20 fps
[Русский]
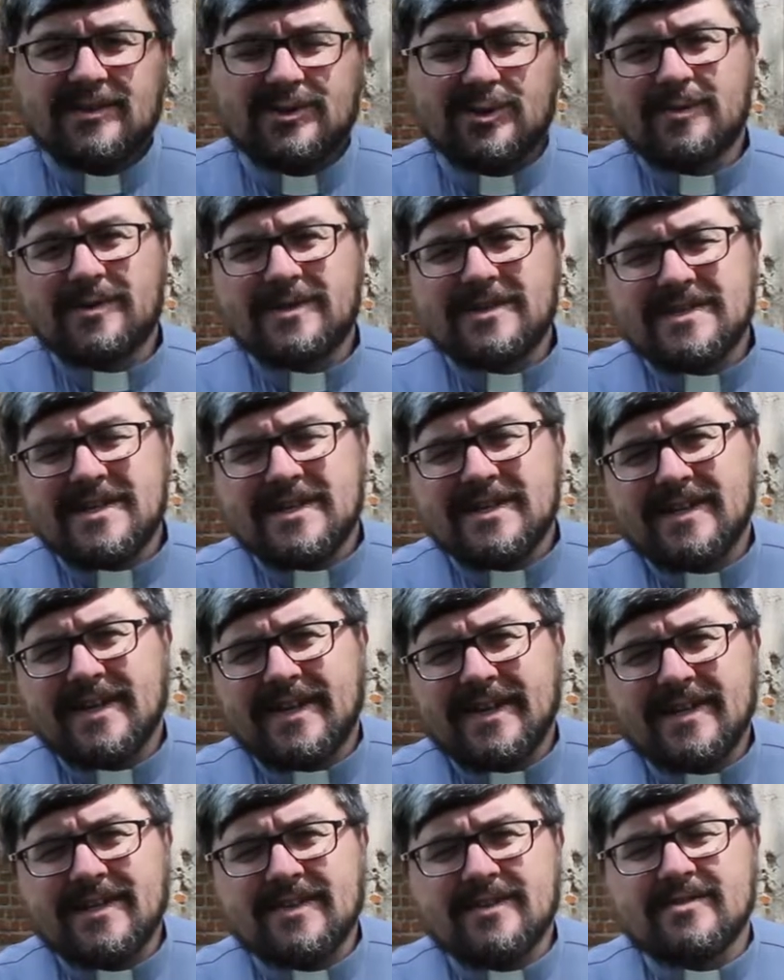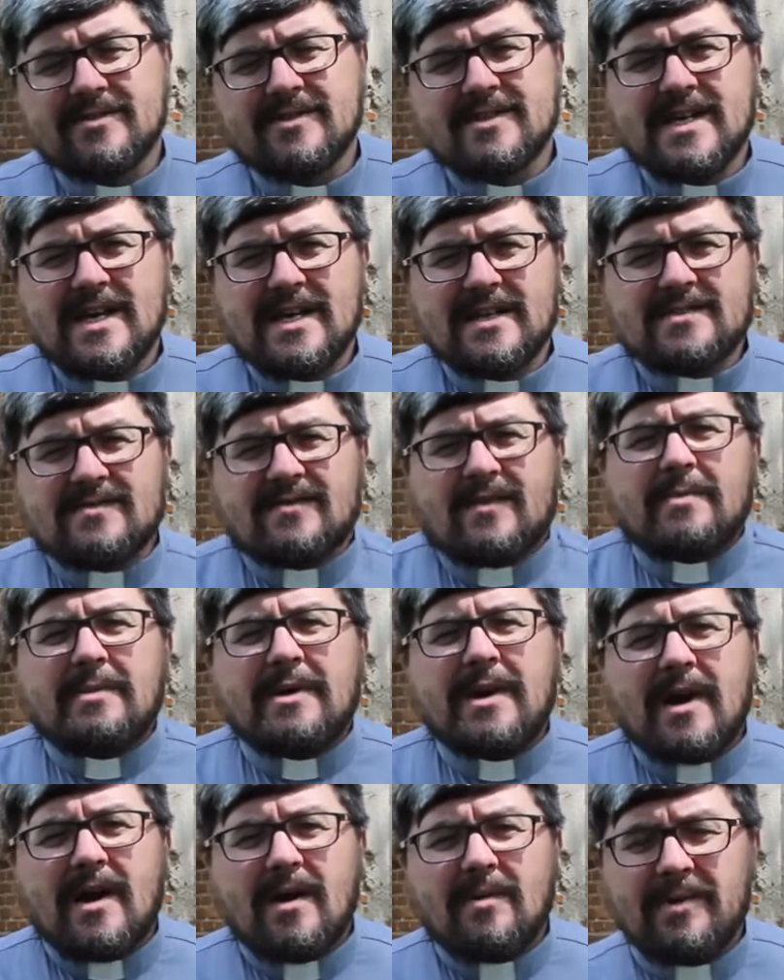Добрый день, дорогие друзья! С
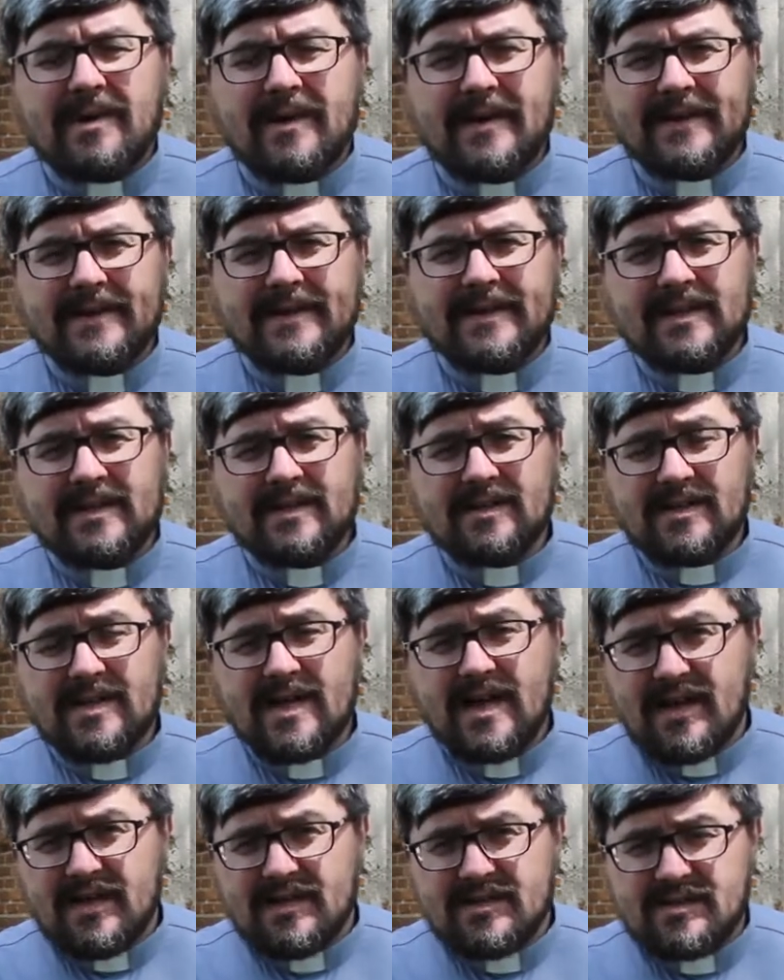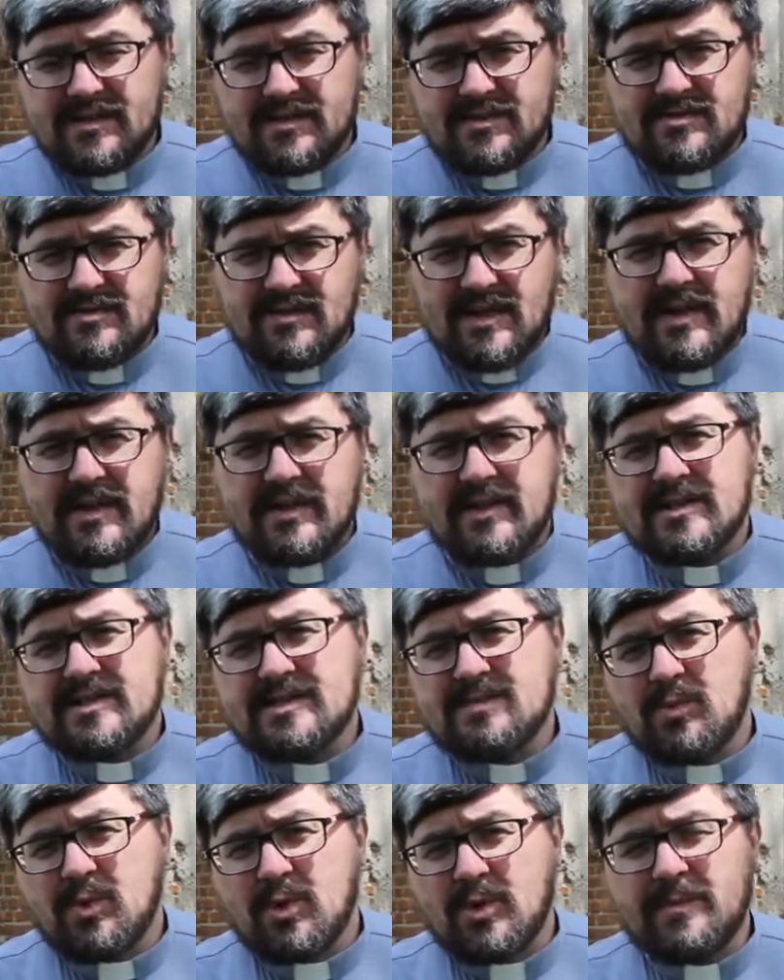вами Капля и неконтекстуальный
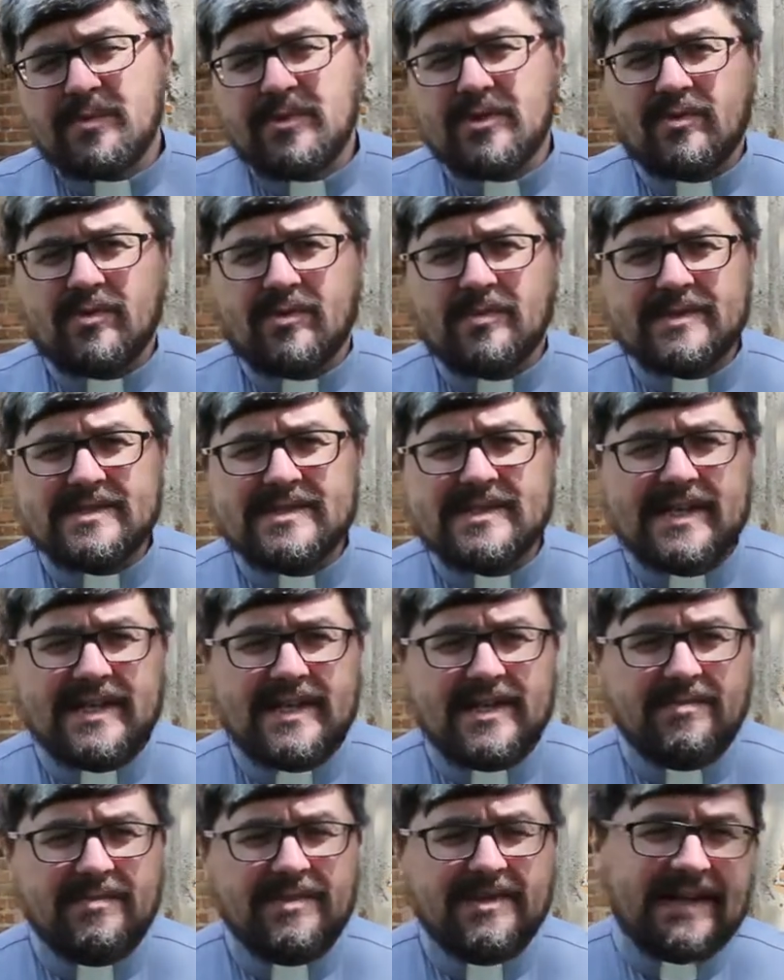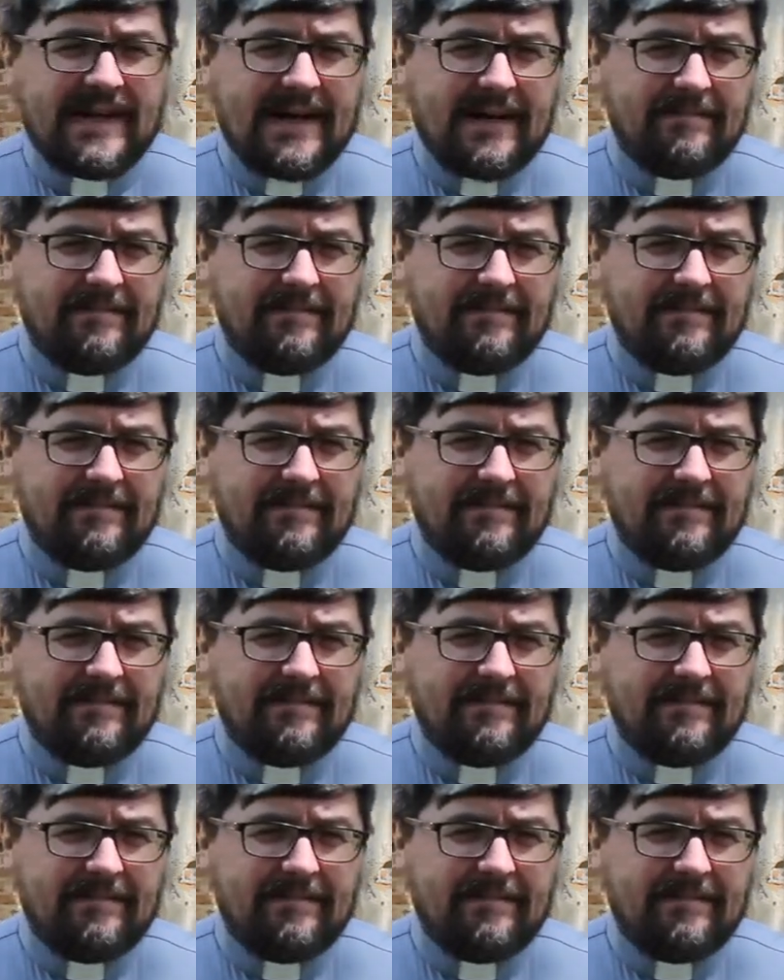разбор первого послания Петра.